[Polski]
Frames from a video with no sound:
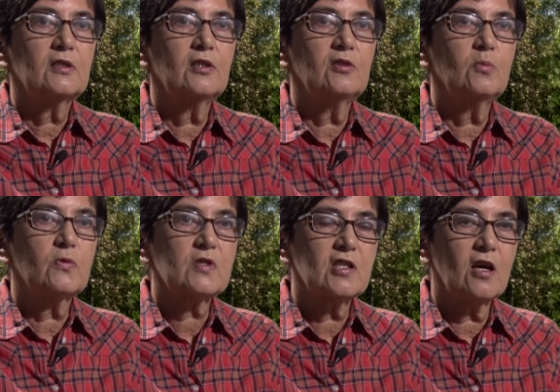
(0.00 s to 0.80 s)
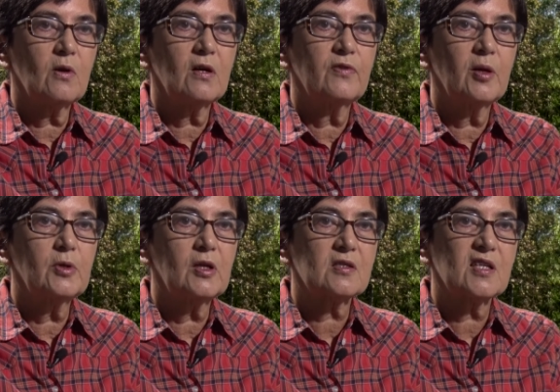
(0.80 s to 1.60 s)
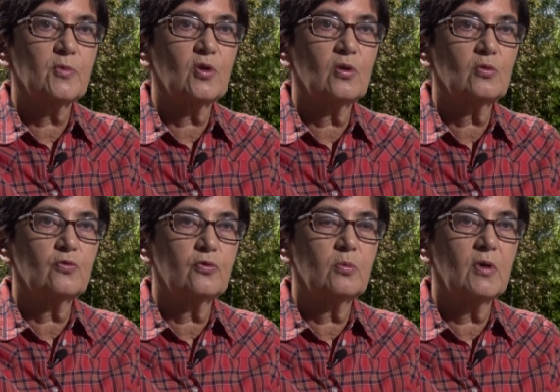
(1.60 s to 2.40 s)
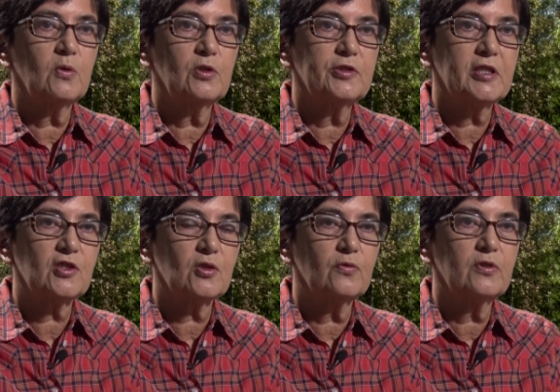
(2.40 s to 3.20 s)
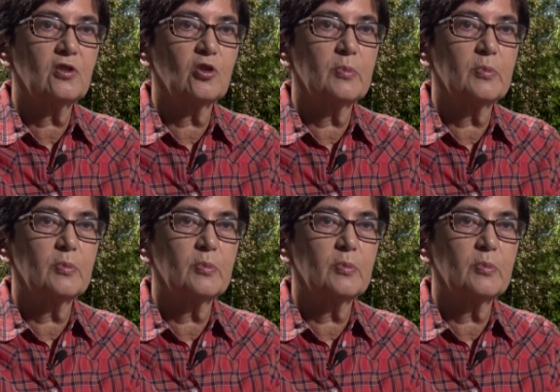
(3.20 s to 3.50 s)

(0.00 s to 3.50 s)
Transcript: kiedy powstała fabryka samochodów małolitrażowych,